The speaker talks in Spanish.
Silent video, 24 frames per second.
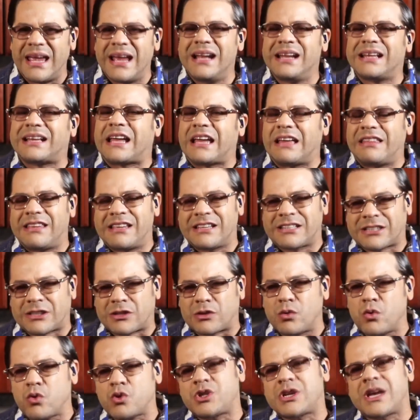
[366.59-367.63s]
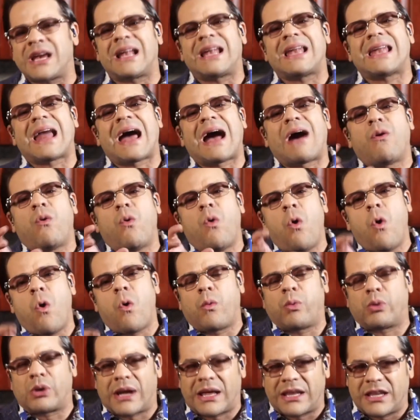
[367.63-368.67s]
El que destruye la
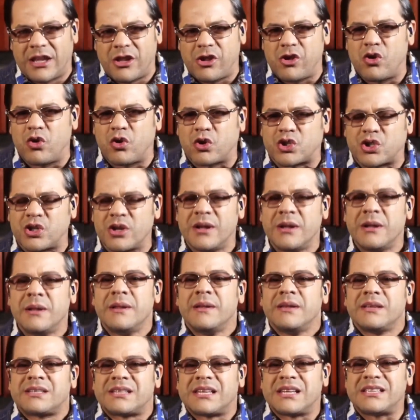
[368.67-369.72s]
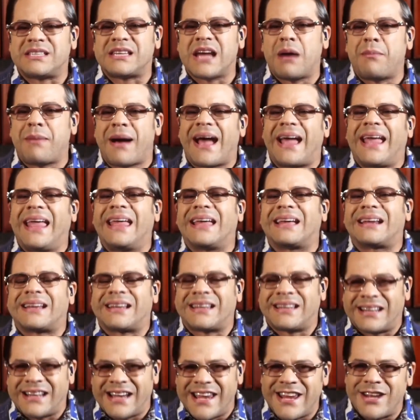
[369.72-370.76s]
obra de Dios se llama el
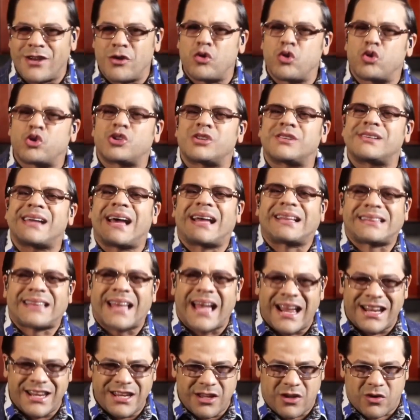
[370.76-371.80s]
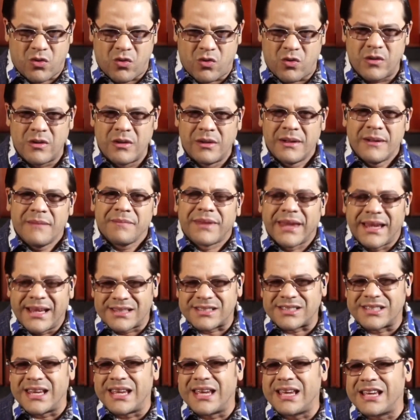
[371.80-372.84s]
reino satánico.
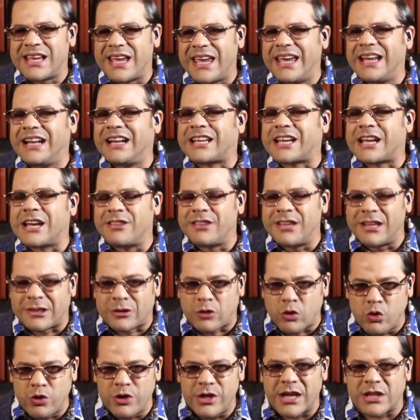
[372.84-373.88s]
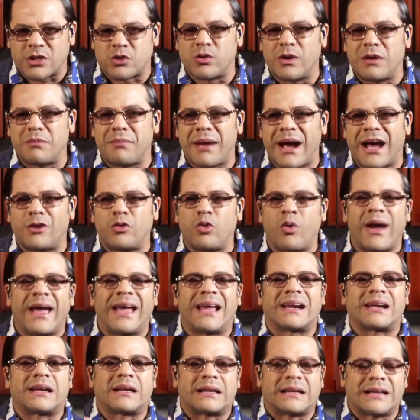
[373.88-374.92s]
Ese es el que destruye a su hermano,
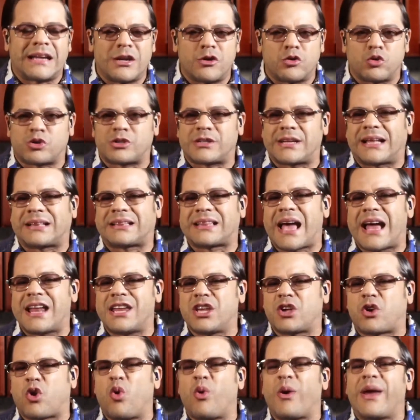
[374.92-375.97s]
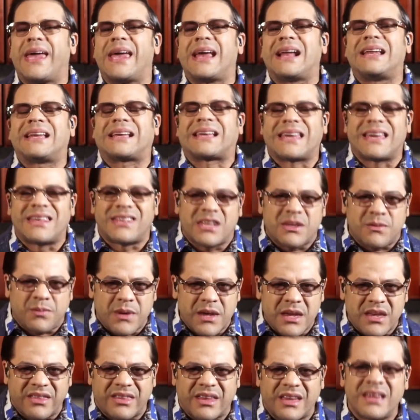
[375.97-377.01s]
el reino satánico. El que
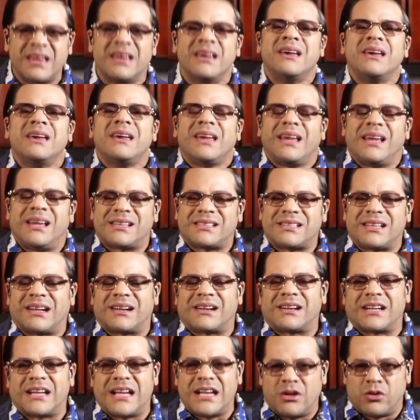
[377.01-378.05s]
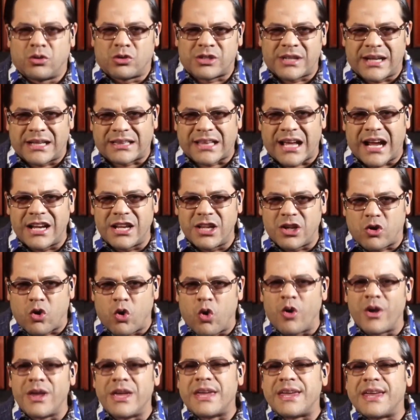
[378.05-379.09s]
divide ese reino
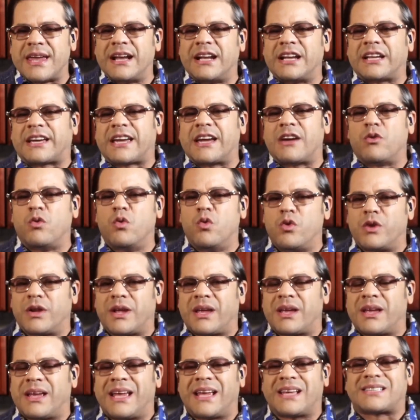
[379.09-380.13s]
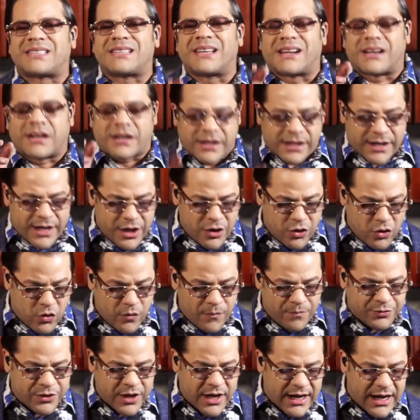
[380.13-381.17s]
satánico y el que une es el
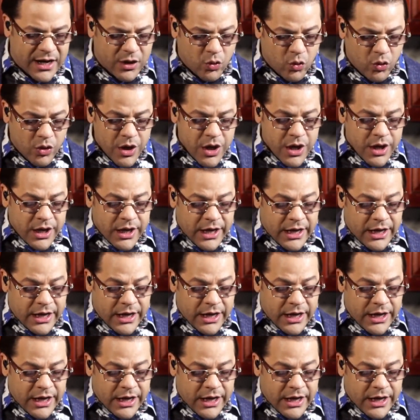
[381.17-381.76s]
reino de la luz.